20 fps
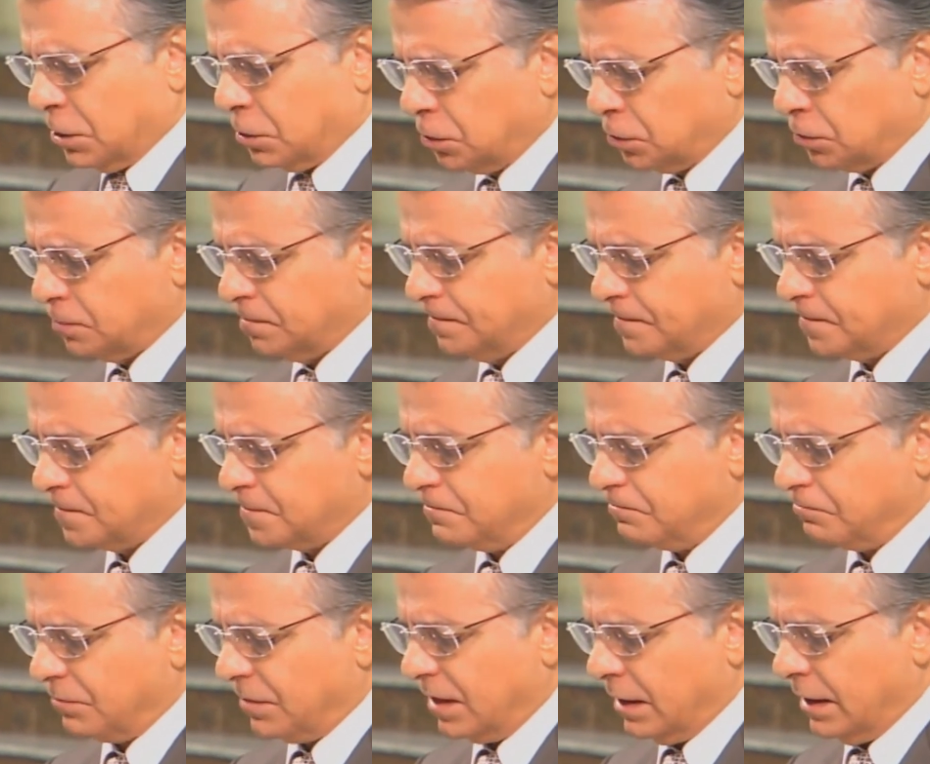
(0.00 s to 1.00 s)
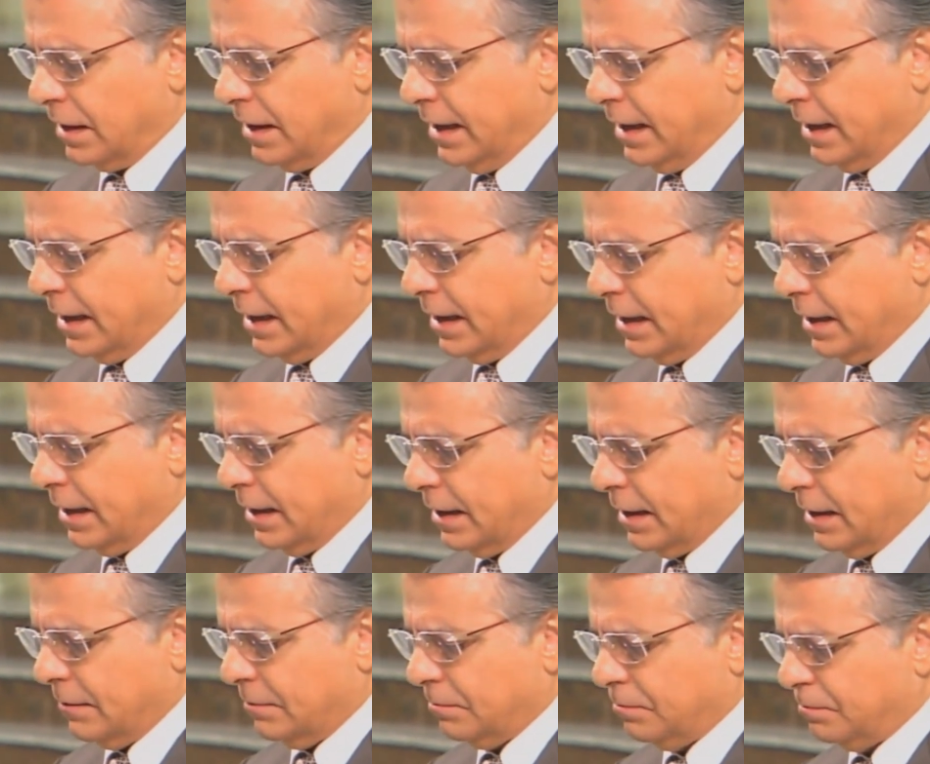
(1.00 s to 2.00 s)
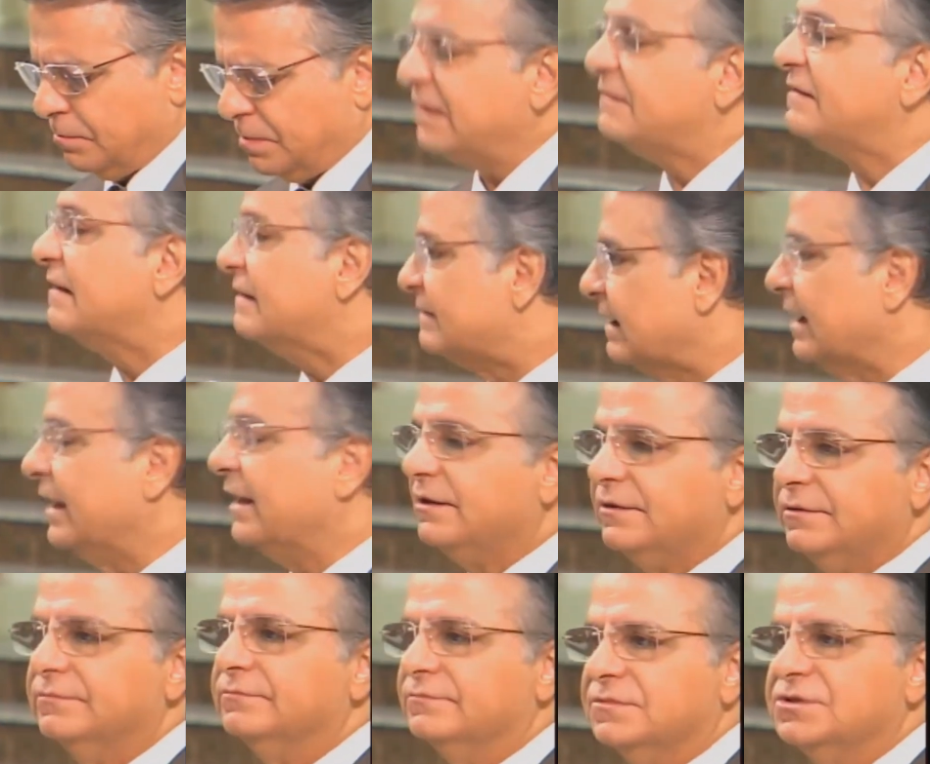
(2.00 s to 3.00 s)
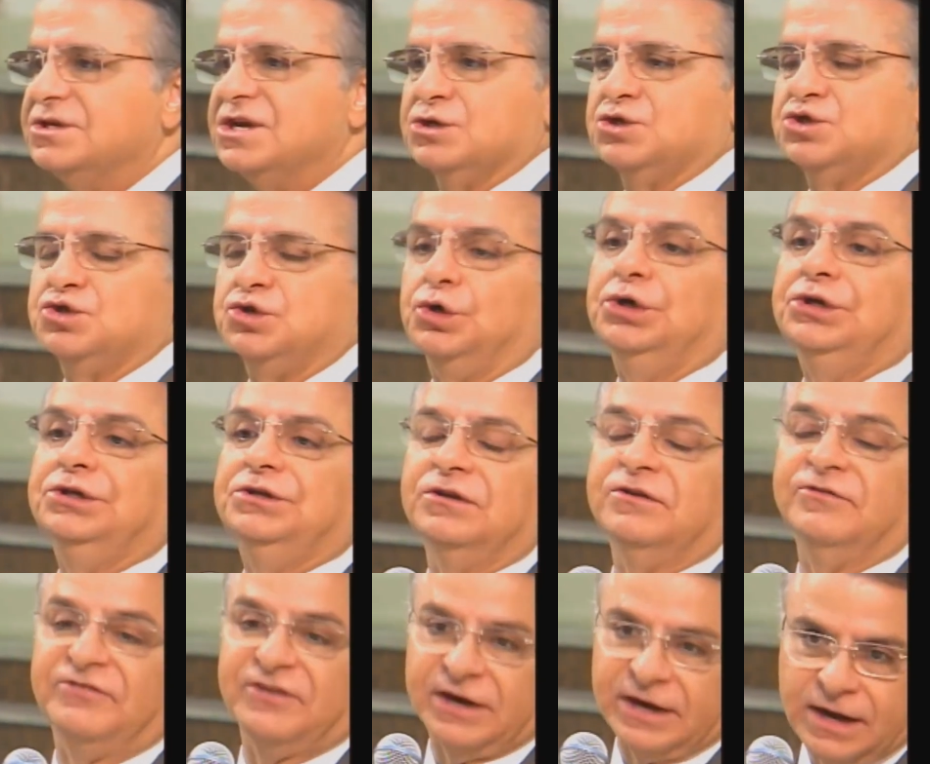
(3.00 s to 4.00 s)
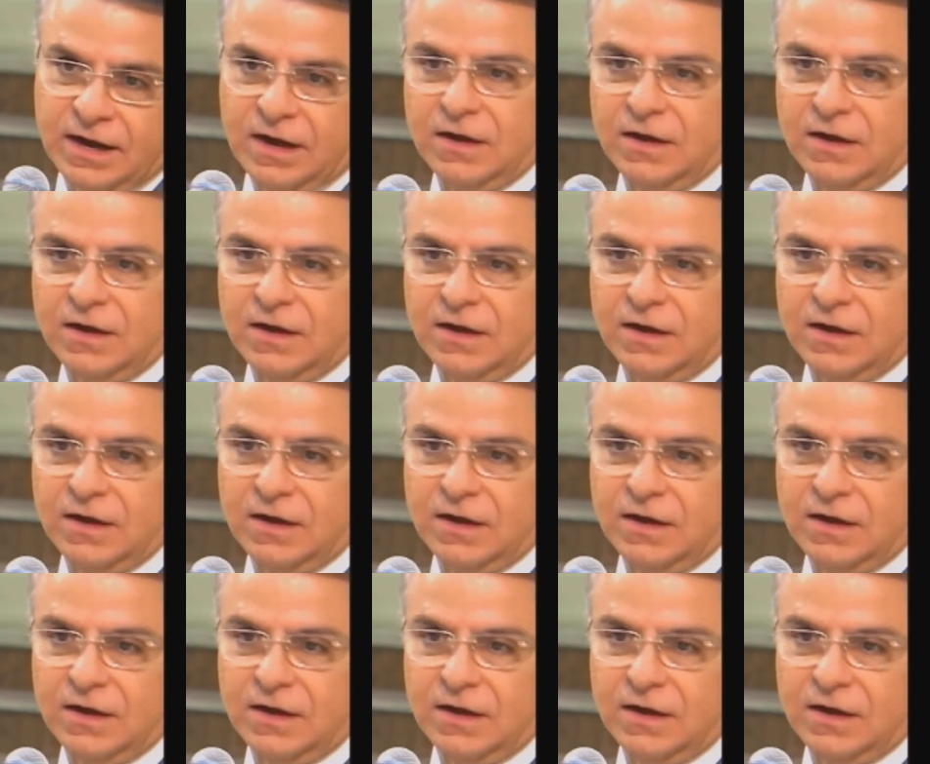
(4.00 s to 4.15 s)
Eu é, precisei de açoito, de